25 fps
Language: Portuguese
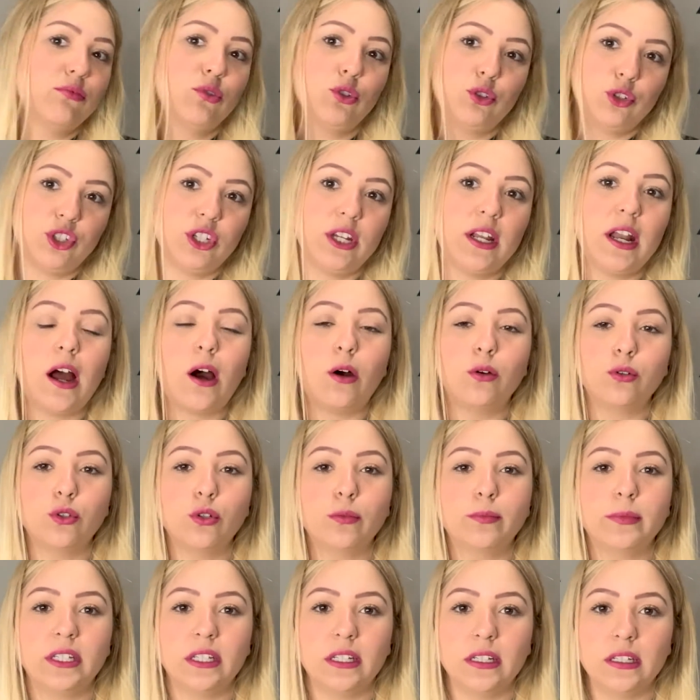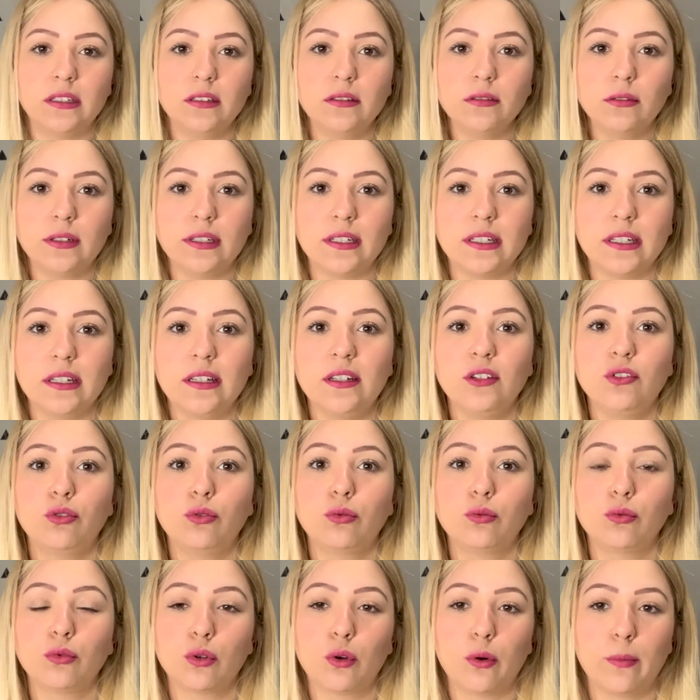no geral, dominando aí,
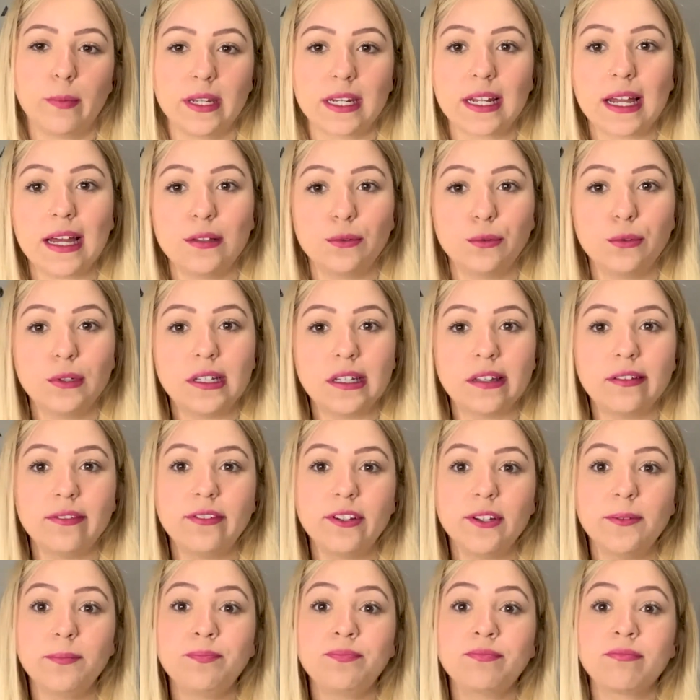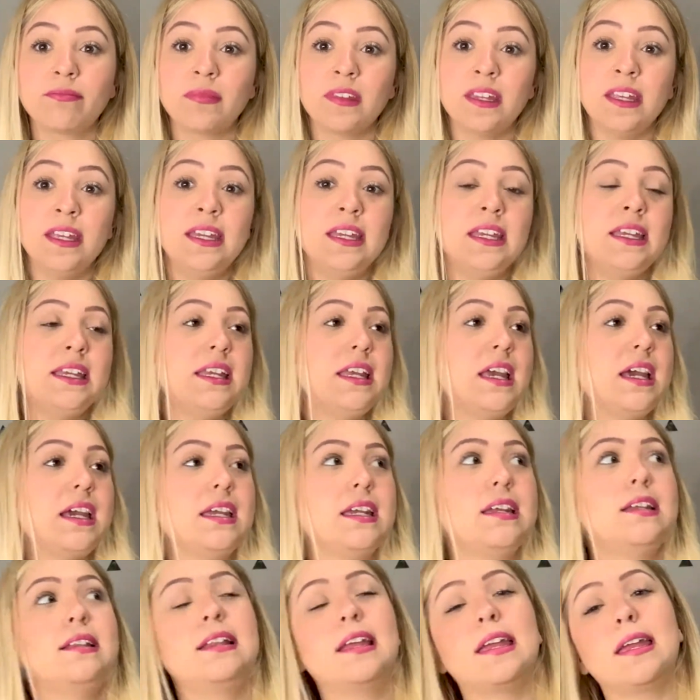junto com o Mercado Livre. E
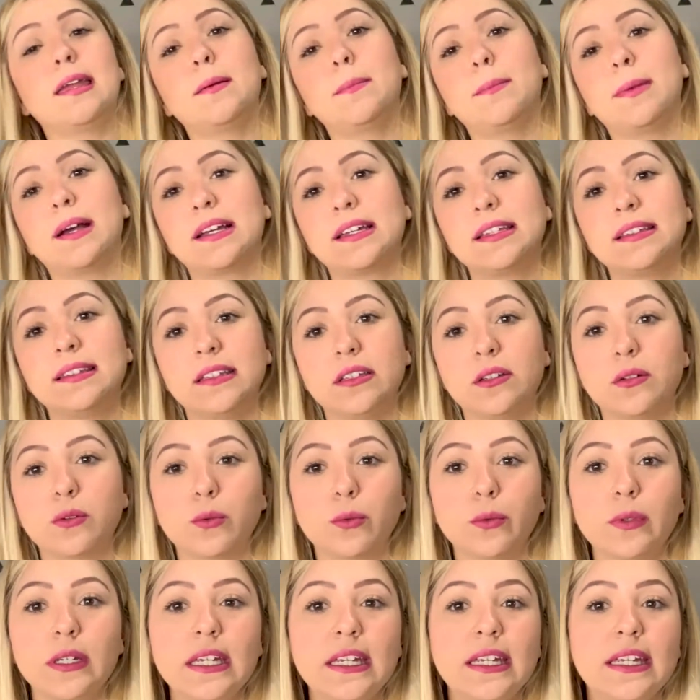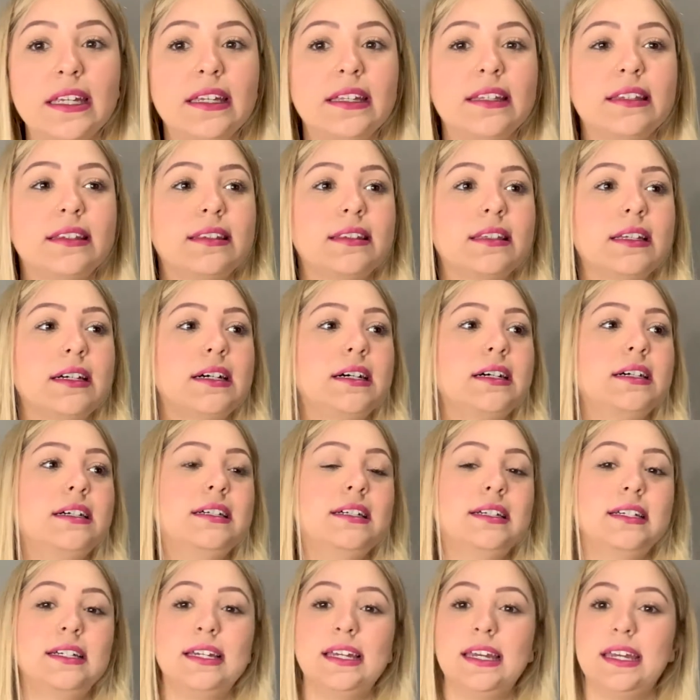aí tem Magazine Luiza,
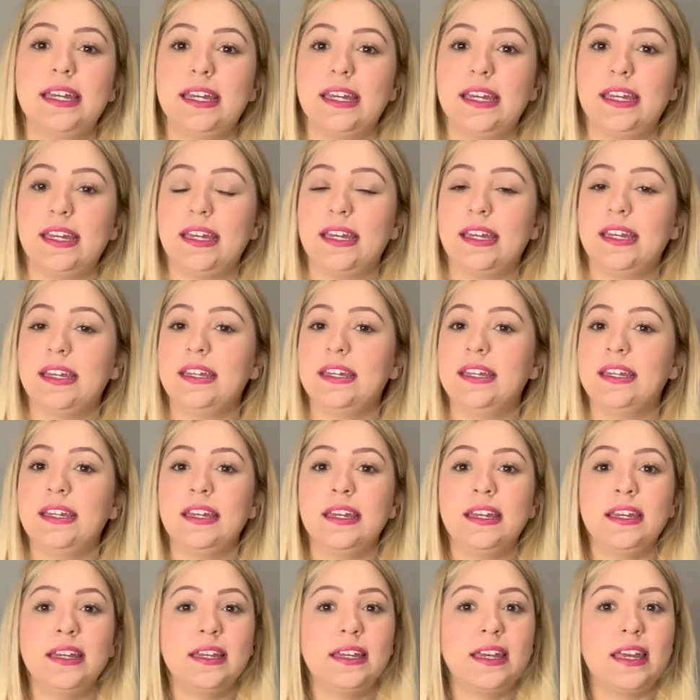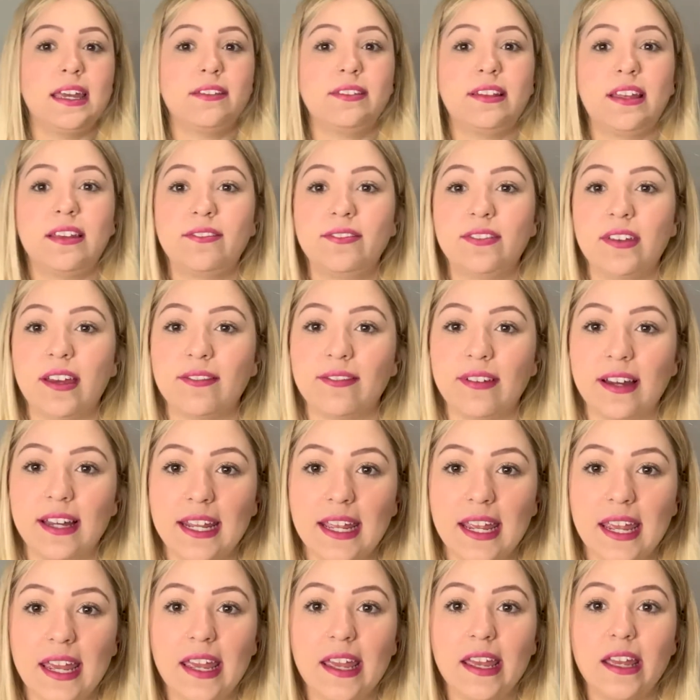é, tem Via
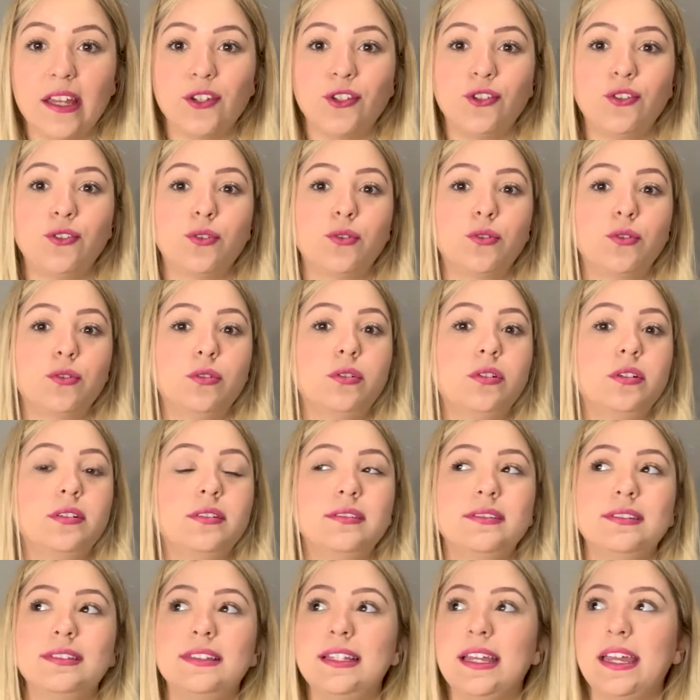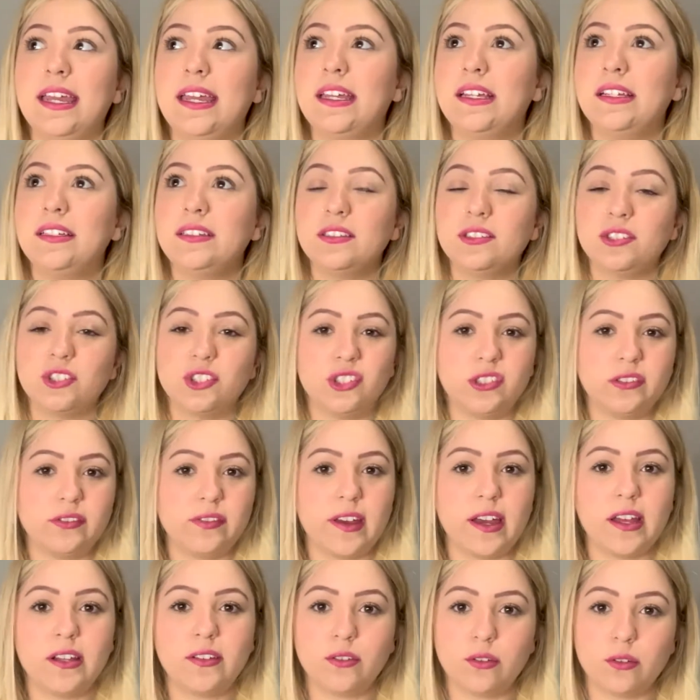Varejo, tem
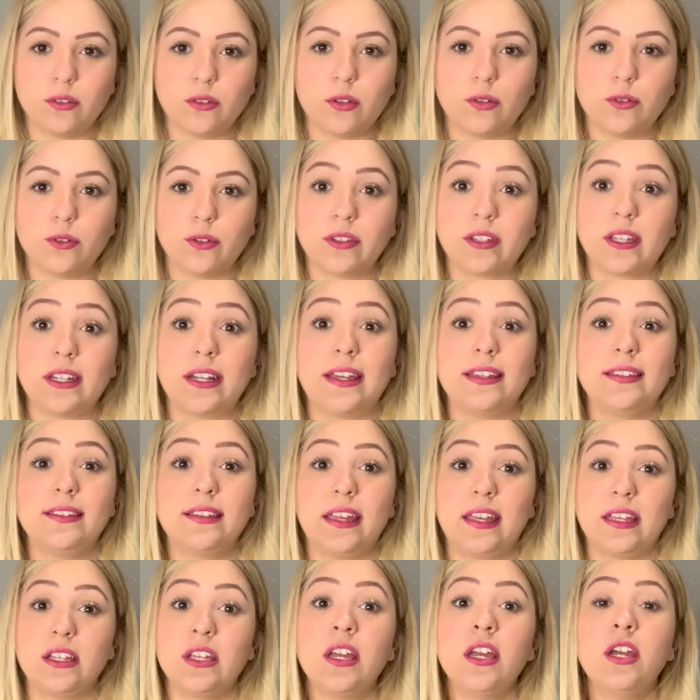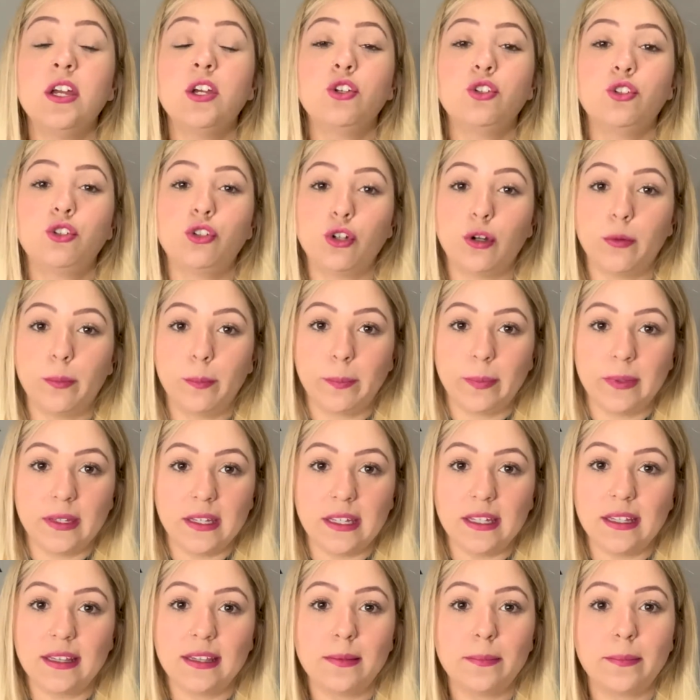diversos outros canais. Tem
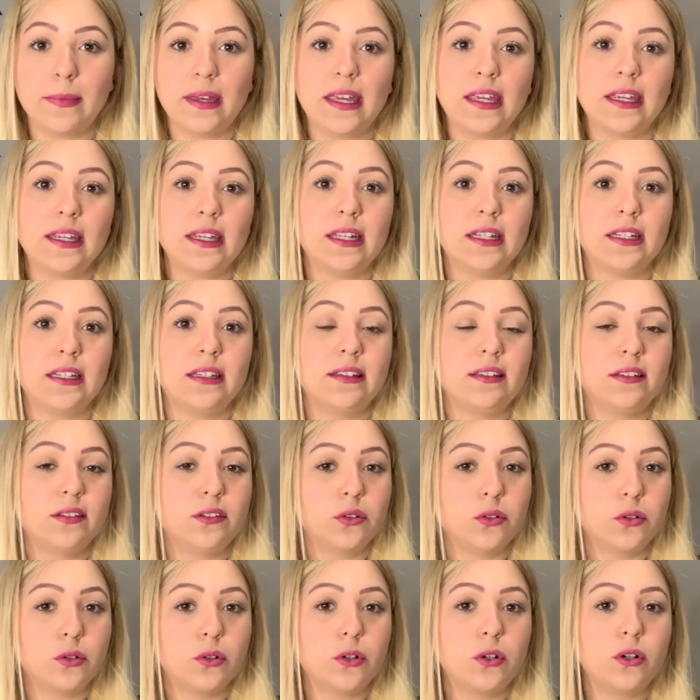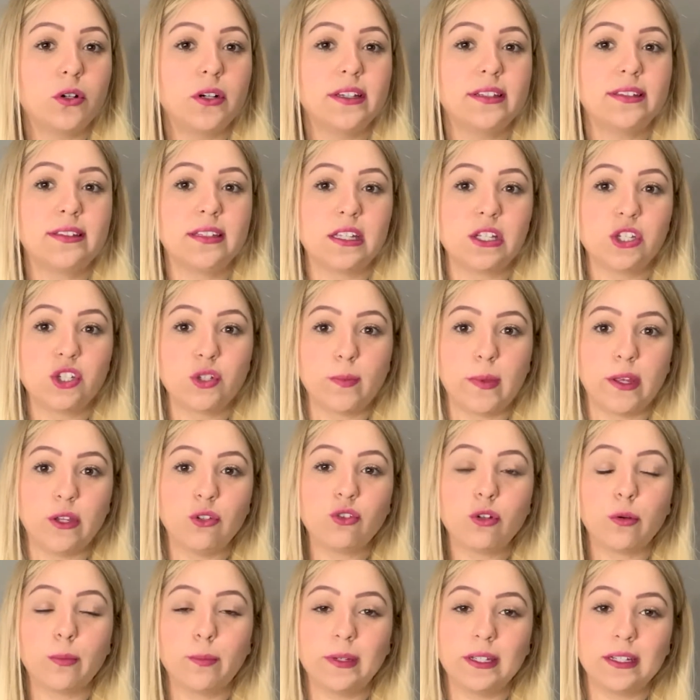Shopee também, que iniciou
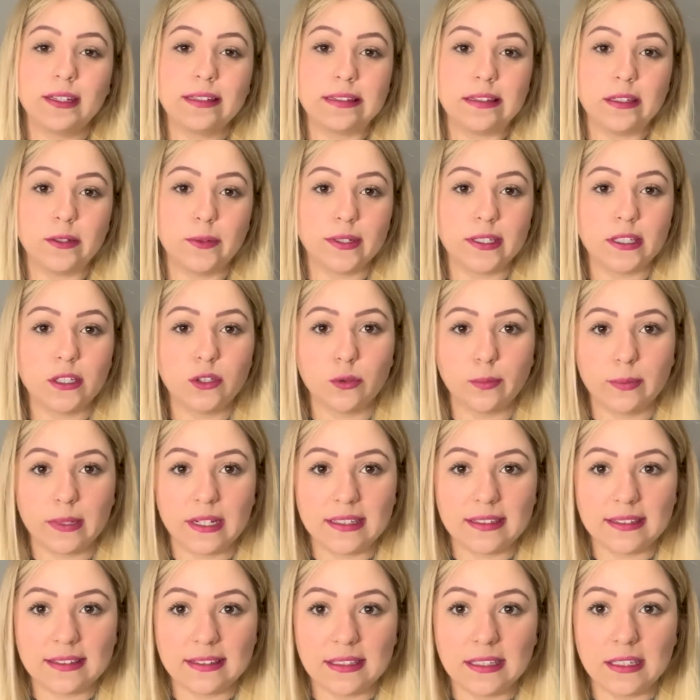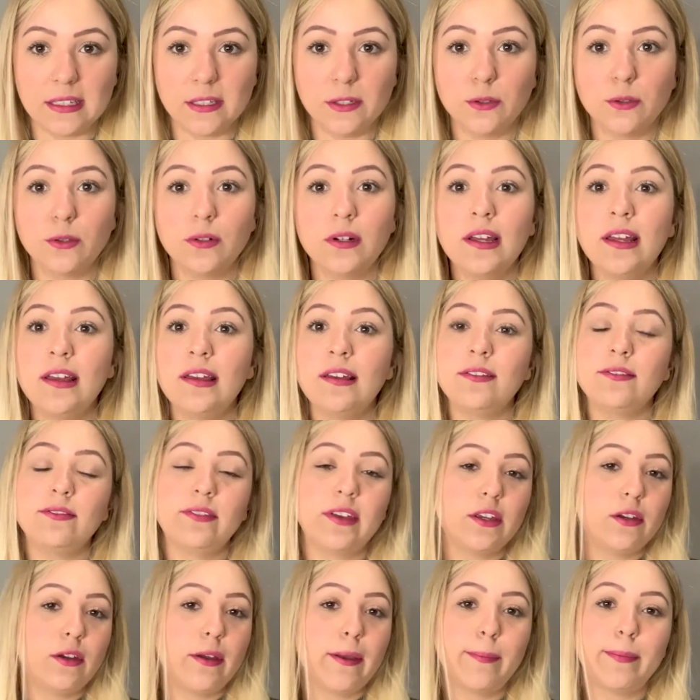recentemente a operação aqui no Brasil,
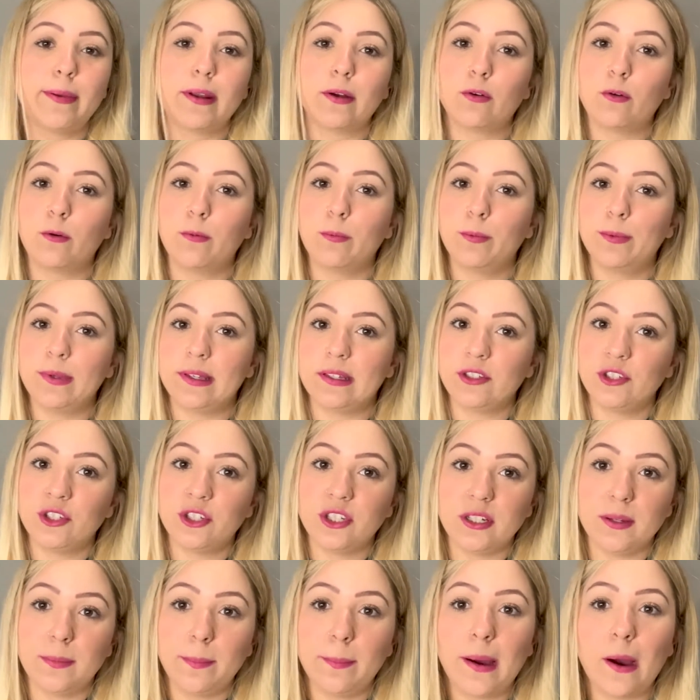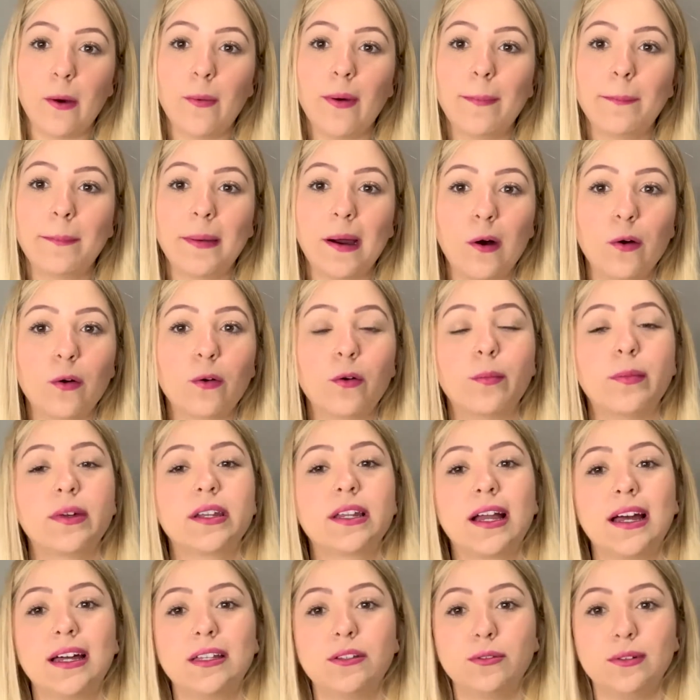veio aí para competir pau a pau com o
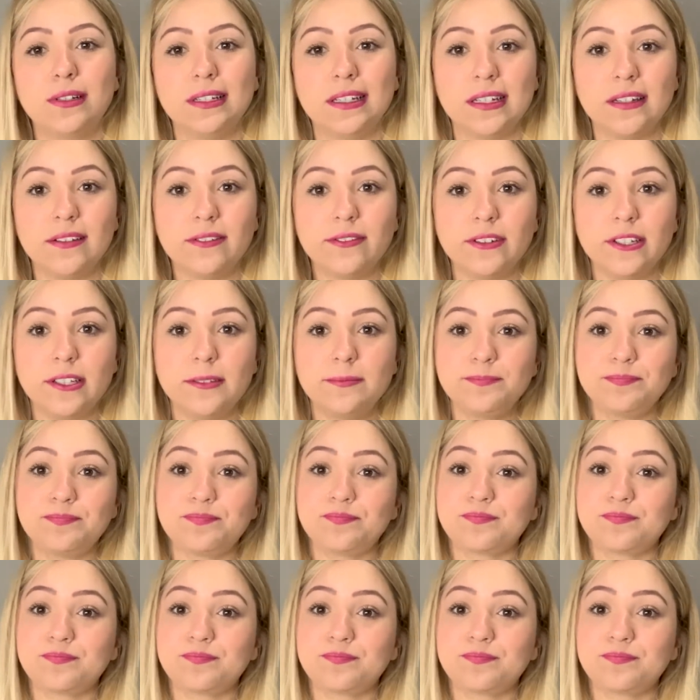Mercado Livre.